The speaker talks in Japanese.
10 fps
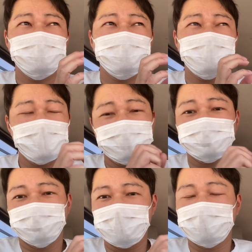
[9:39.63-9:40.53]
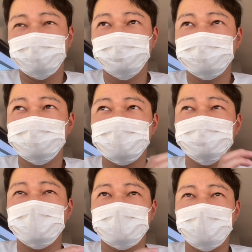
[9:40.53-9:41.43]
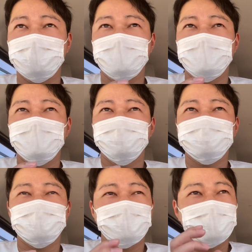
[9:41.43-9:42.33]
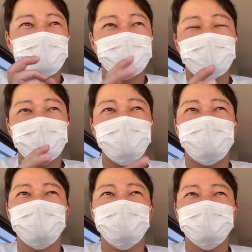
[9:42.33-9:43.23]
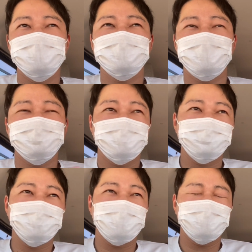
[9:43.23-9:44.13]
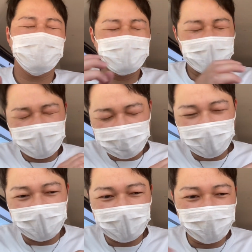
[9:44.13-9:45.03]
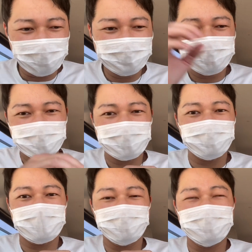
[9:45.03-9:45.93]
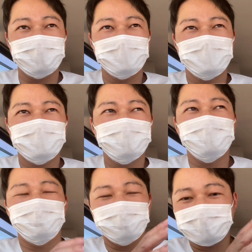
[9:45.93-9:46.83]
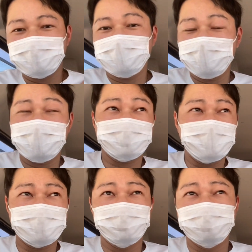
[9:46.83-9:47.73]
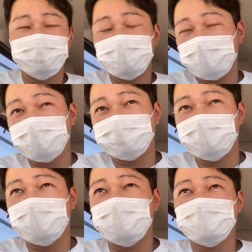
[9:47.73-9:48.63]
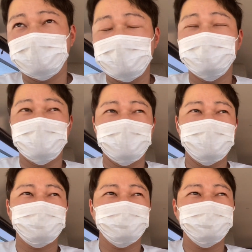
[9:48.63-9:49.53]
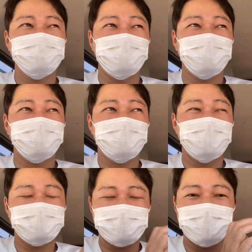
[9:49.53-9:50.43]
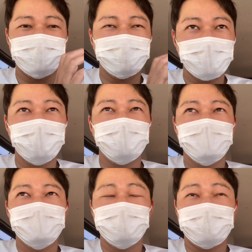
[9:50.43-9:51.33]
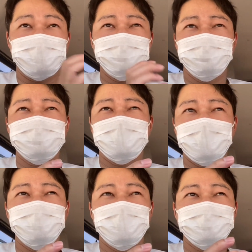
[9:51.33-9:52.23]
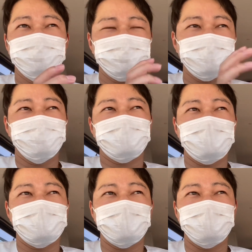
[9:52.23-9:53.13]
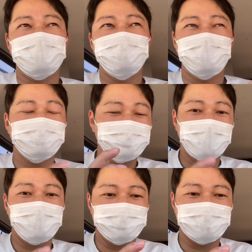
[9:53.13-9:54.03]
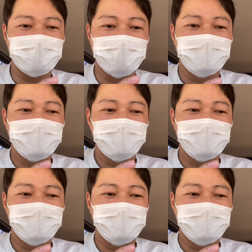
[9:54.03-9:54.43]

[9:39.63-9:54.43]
契約書みたいな結んでしまったら、もしね、2、3ヶ月後に、じゃあもう自分でやれそうやから購入しようと思っても、いえいえ、もう1年契約やし、もうじゃあ医薬品払ってね、みたいな、そういうのはあったりとか、まあ先ほど言ったね、まあちょっとでも使ったんやったらもう現状回復して、